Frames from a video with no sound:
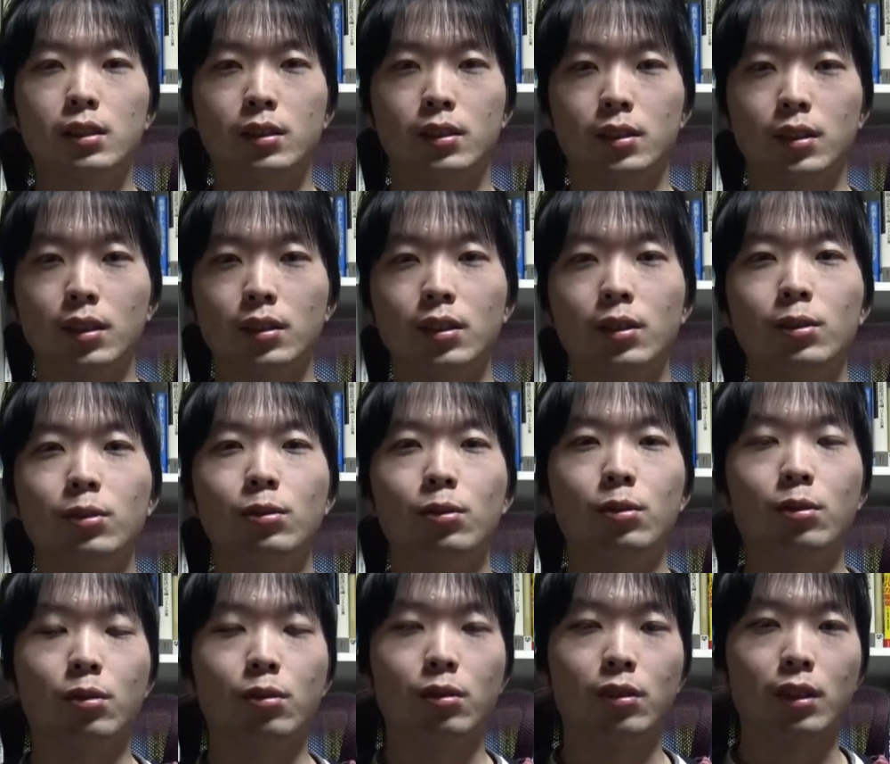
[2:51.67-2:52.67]
チャンネル
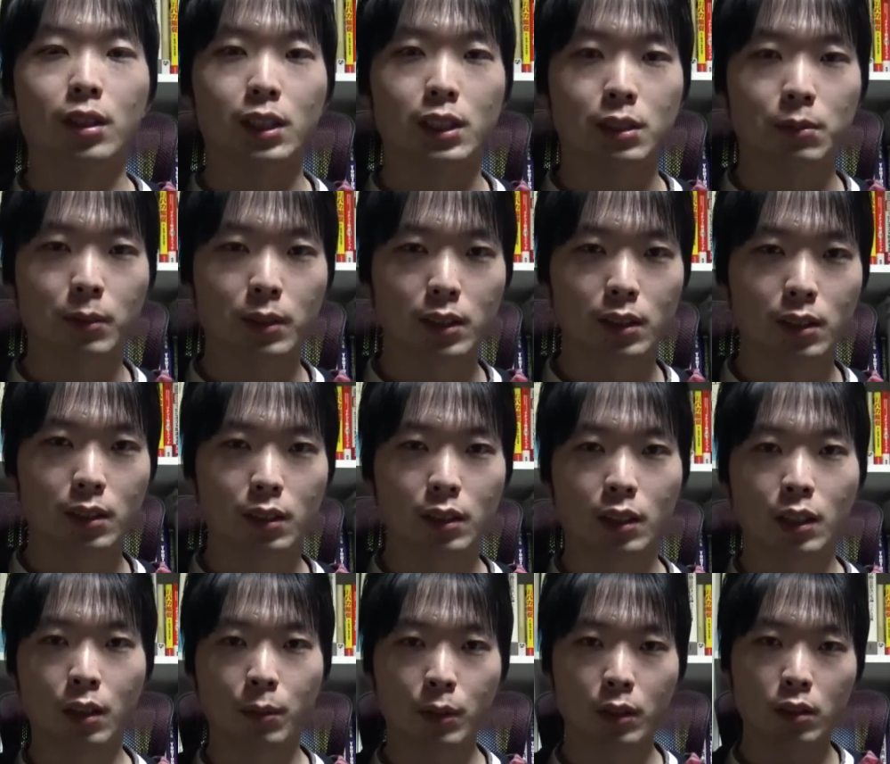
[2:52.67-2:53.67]
登録お願いします。
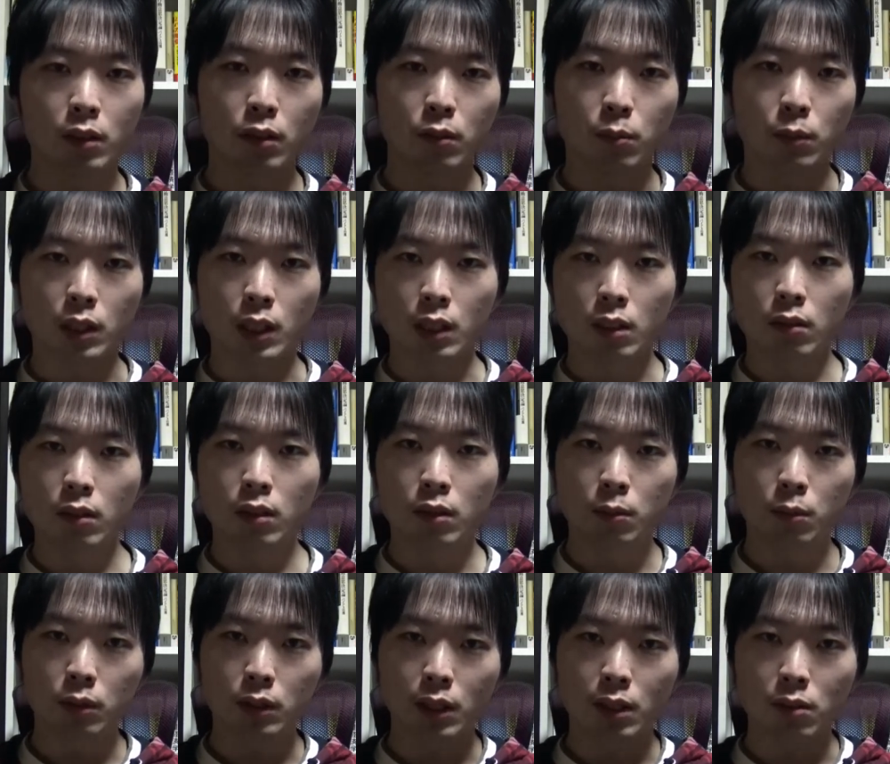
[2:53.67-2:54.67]
画面の右上
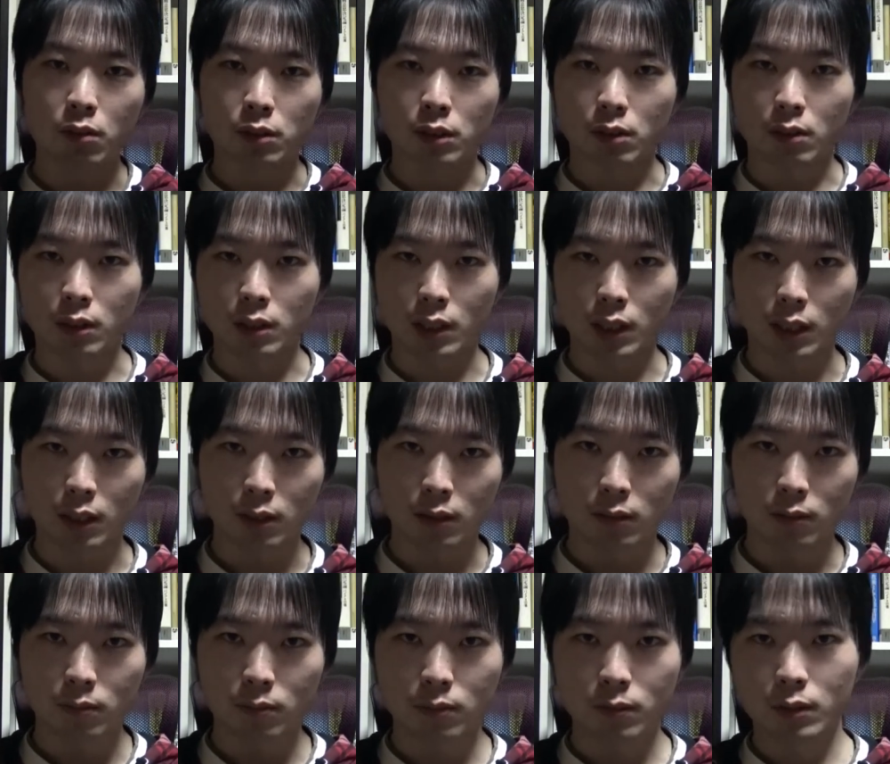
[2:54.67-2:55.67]
のボタンを押してください。
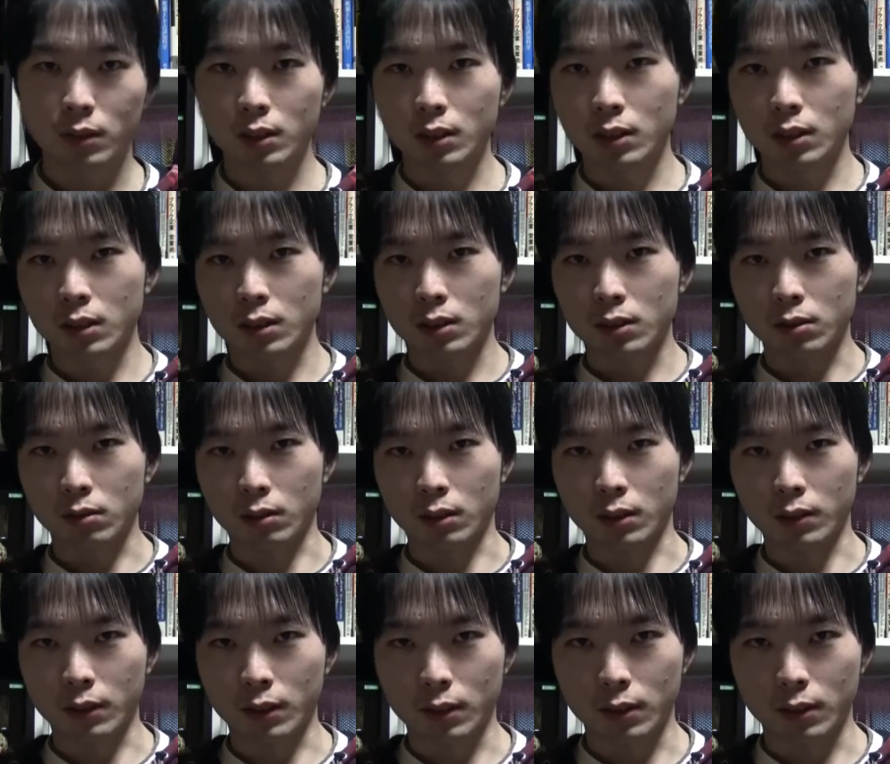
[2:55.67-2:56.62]
それでは。